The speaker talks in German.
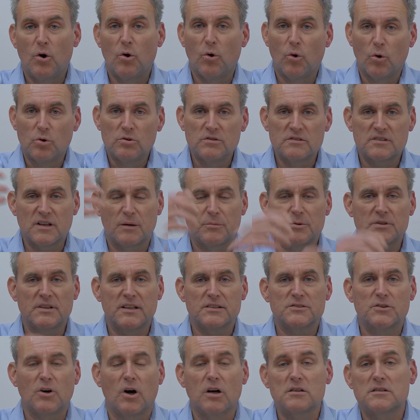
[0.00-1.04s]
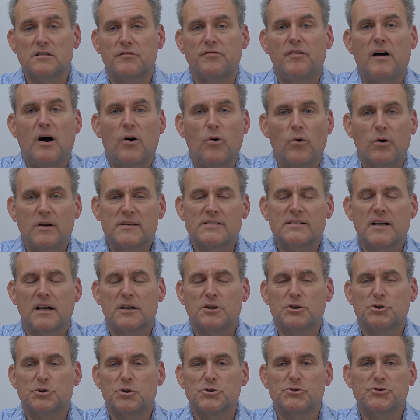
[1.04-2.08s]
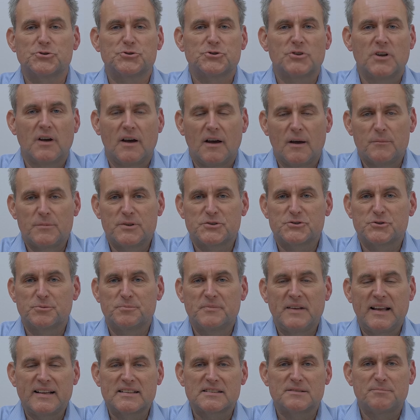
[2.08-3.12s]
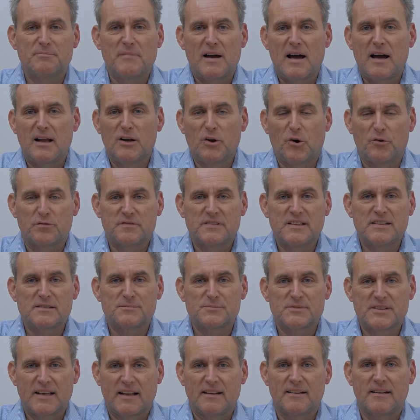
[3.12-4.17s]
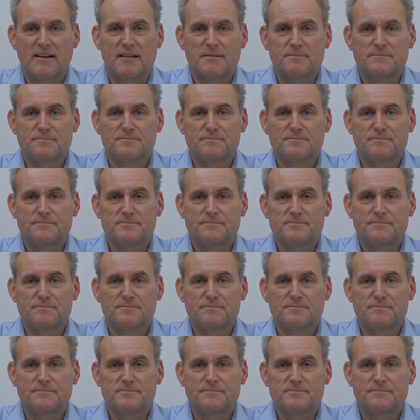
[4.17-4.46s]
Und abonniert RohrTV. Ich sage Tschüss, bis zum nächsten Mal auf diesem Sender.